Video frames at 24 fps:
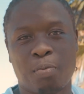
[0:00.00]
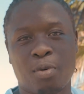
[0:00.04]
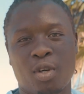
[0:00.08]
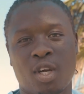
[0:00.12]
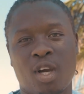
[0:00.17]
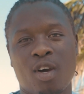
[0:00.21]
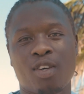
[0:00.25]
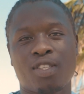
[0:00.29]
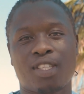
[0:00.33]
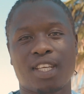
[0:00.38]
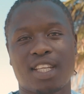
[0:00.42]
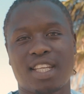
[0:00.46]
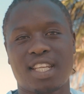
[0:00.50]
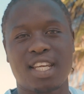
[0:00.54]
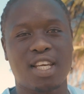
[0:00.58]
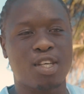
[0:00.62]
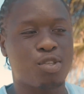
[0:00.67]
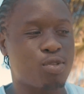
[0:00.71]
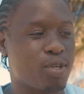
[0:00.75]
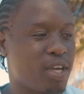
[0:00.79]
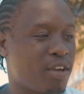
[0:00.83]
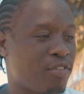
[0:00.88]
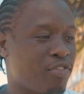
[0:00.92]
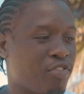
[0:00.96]
por causa
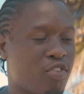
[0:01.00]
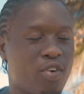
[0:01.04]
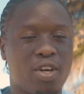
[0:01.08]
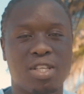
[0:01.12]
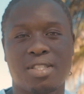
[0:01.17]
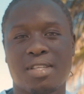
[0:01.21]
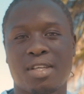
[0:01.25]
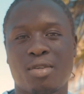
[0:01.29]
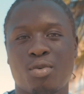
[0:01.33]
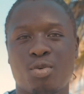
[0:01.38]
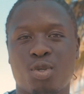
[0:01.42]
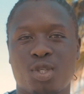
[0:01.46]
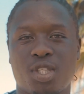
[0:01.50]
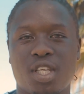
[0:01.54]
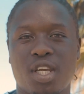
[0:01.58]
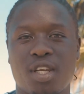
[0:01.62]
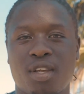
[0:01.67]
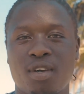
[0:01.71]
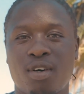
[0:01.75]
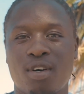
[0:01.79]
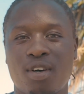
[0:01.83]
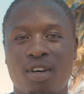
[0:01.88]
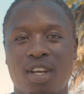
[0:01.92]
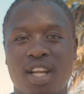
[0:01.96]
disso, a influência do
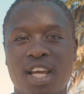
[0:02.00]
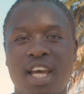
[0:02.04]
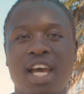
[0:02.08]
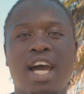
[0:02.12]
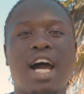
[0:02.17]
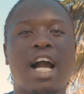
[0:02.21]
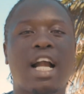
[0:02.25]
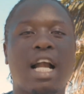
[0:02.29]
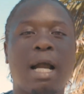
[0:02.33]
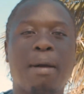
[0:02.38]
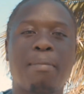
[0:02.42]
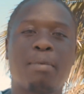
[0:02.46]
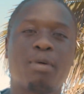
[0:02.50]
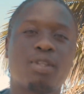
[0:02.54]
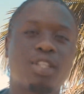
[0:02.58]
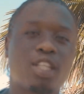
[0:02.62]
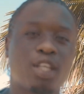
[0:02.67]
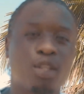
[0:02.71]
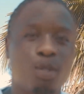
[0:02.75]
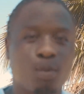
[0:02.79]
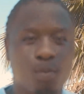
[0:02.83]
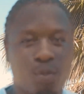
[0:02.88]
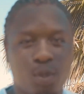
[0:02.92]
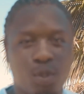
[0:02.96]
exterior acabam
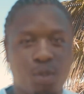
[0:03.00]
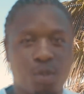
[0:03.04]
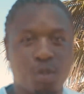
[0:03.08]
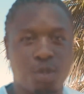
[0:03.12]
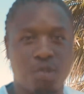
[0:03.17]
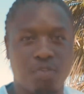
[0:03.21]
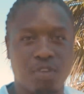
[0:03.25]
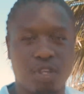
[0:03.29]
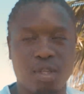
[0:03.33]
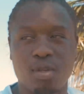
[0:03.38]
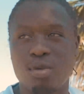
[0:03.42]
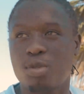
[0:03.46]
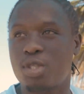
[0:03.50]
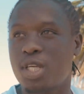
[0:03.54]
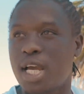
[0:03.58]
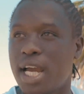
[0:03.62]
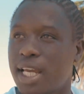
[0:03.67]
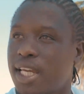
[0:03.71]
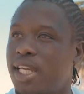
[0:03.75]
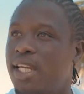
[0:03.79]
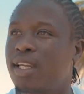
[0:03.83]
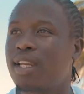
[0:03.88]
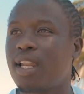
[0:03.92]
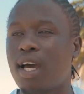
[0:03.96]
tendo muitos filhos.
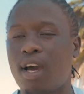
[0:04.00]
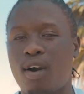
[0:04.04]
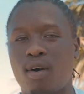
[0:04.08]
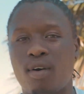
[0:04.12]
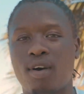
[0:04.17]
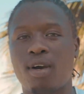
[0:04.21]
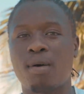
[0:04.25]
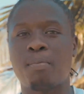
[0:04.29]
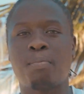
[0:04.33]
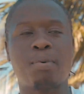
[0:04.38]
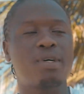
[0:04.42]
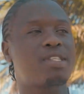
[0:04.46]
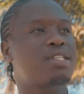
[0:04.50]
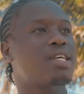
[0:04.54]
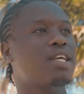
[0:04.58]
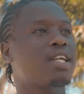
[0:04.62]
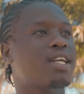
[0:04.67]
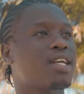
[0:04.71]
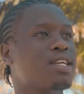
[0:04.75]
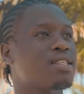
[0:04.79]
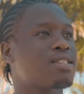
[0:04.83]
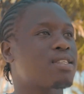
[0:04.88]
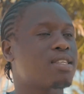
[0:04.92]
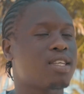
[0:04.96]
Aqui não. Pode ser
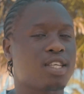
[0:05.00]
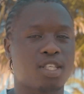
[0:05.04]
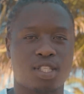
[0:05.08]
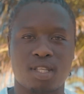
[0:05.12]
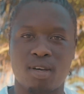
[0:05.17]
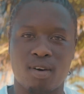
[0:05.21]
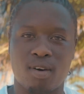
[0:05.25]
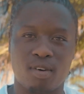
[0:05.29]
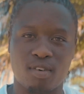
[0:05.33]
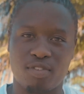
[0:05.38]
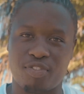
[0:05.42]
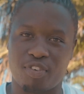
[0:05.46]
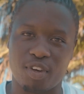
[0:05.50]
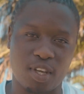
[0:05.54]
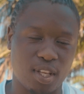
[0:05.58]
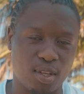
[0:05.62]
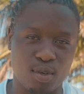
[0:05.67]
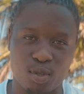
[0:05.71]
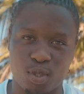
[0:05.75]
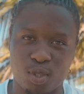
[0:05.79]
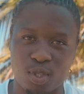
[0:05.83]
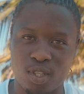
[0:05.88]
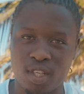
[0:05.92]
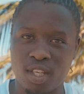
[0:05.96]
que existam
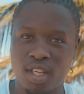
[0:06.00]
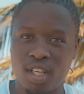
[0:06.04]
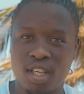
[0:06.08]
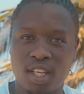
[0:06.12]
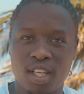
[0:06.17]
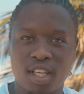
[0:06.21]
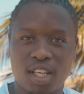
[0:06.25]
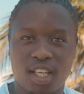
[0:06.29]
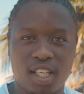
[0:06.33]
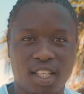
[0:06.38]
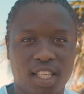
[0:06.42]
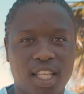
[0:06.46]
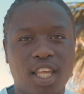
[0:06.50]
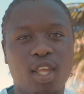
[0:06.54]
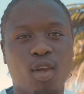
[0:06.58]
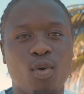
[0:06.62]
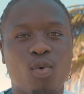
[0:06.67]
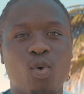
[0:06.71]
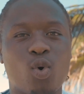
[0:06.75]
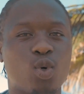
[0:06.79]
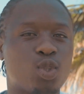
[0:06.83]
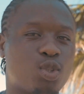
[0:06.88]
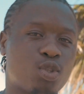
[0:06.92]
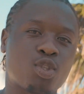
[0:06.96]
filhos que tenham
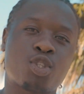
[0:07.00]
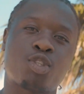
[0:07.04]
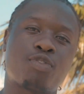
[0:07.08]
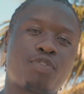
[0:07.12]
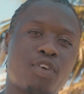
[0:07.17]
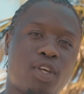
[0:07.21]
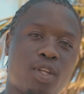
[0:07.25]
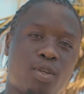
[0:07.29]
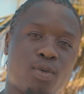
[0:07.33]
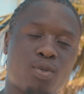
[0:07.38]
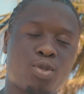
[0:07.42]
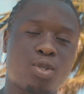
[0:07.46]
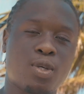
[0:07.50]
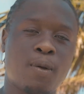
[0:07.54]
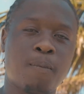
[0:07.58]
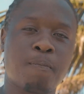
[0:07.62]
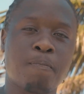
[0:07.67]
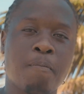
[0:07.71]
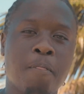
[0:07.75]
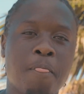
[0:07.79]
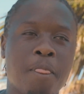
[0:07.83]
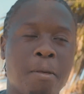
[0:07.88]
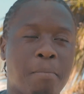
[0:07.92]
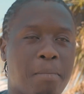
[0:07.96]
outros filhos.
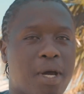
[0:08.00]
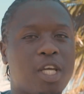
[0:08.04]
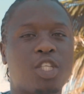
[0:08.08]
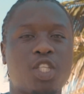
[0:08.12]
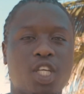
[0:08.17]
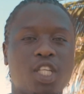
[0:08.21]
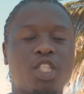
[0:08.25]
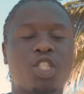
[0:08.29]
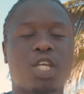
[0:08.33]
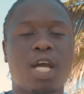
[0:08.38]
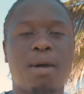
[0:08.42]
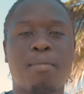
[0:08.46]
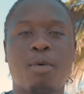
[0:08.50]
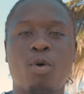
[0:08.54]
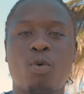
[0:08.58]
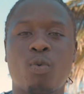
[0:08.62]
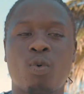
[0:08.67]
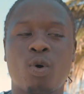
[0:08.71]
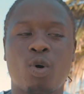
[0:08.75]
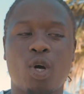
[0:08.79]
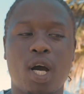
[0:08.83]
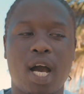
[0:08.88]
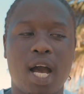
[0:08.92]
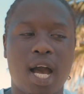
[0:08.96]
Mas eles amam
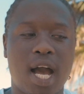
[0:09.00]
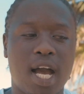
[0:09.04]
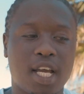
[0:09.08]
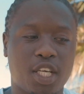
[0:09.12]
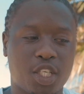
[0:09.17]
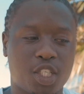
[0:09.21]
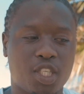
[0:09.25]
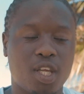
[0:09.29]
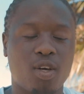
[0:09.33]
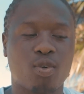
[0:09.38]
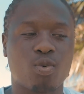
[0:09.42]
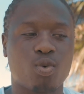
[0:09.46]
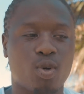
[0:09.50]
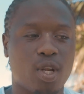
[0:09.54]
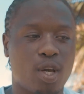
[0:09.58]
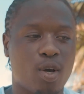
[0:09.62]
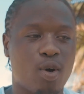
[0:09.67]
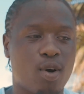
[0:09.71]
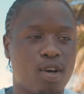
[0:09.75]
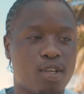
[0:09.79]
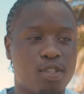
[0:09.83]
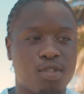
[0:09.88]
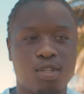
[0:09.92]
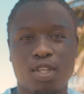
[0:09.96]
a, a questão do
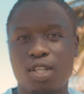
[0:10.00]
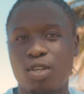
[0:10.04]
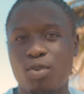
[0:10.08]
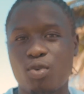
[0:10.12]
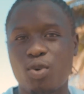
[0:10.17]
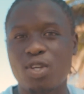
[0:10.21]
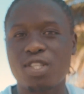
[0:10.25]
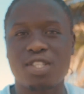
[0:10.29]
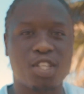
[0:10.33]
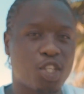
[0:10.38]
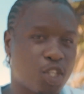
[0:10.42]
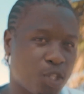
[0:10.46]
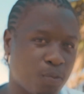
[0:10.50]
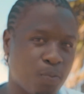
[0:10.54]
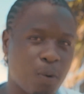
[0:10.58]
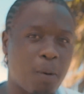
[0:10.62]
negócio. Não existe